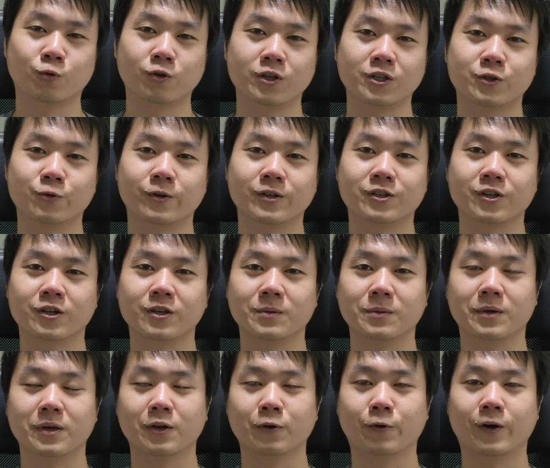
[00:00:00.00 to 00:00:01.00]
果你喜欢这个影
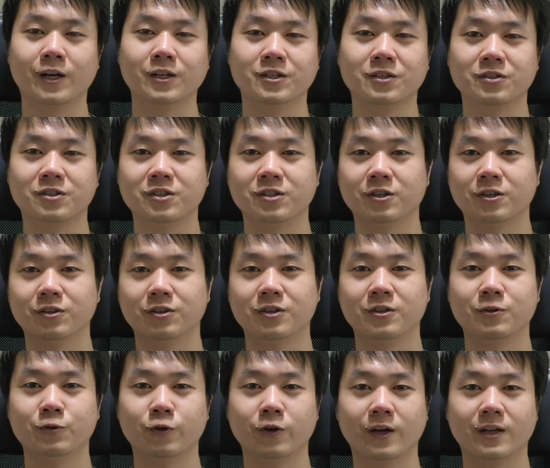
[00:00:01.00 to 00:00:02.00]
片的话，请记得
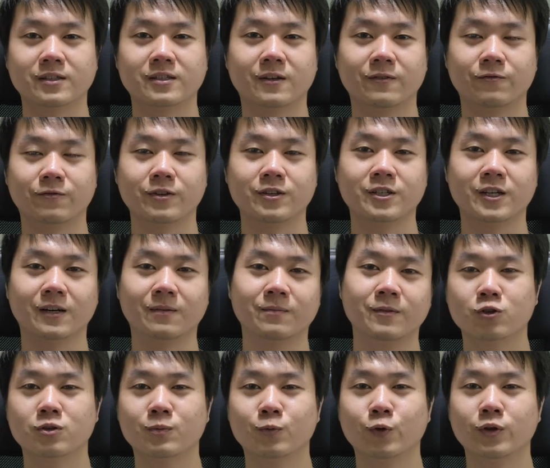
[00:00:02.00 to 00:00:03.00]
订阅、按赞、分享。
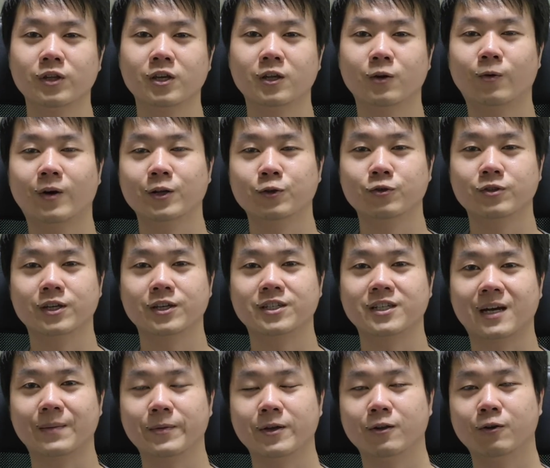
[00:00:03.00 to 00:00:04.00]
有什么问题的话，就在
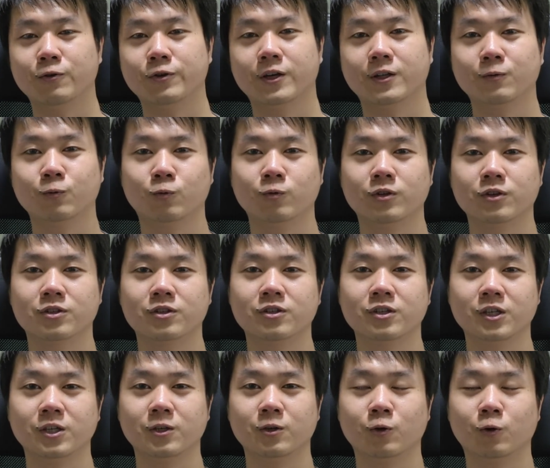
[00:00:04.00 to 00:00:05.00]
下面留言，或者
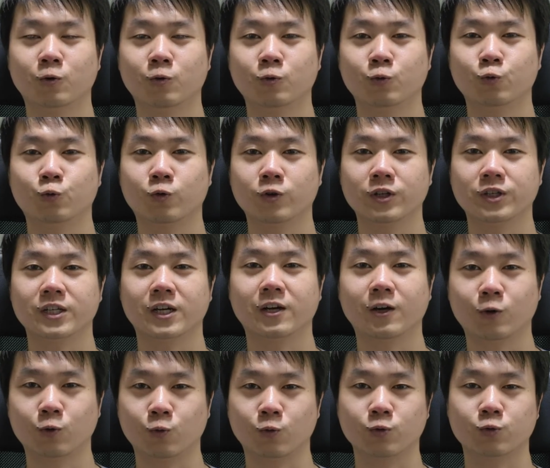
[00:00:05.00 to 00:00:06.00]
是以后如果想
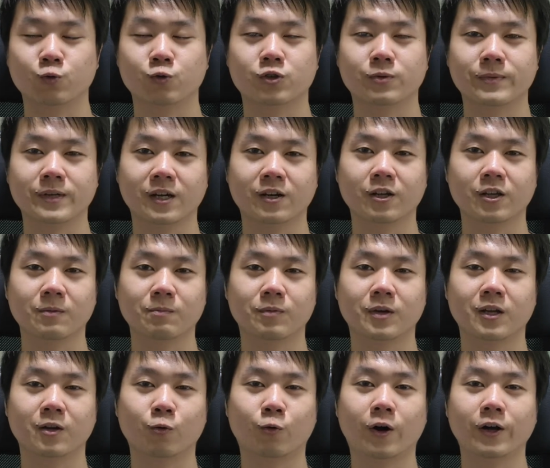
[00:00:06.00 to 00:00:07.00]
要我做什么样的影
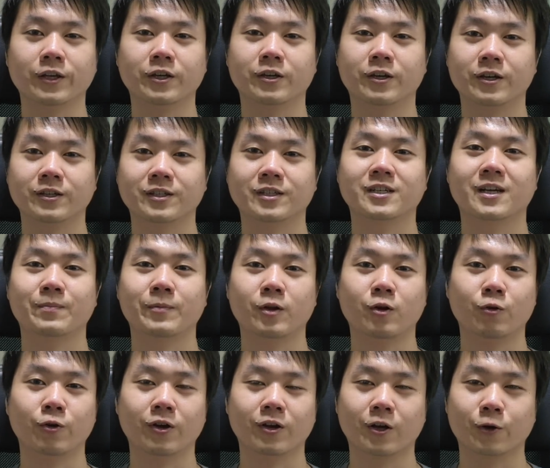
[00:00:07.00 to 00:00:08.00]
片的话，也可以在下面
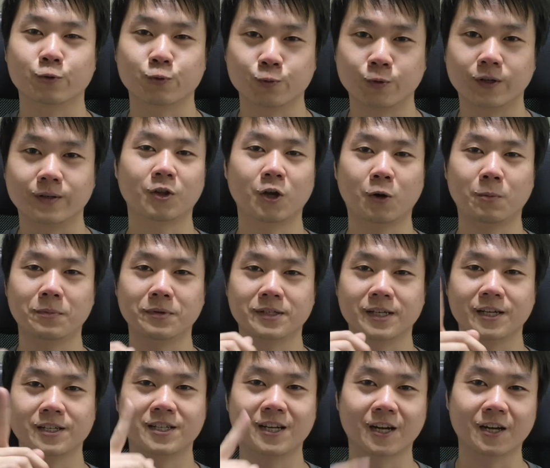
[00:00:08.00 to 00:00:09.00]
留言告诉我。那我们
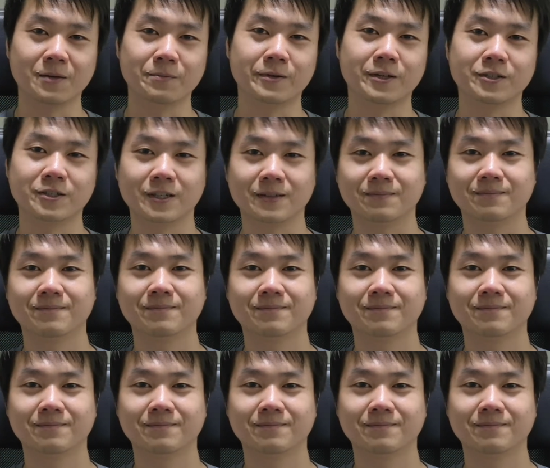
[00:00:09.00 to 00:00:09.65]
在下个影片见。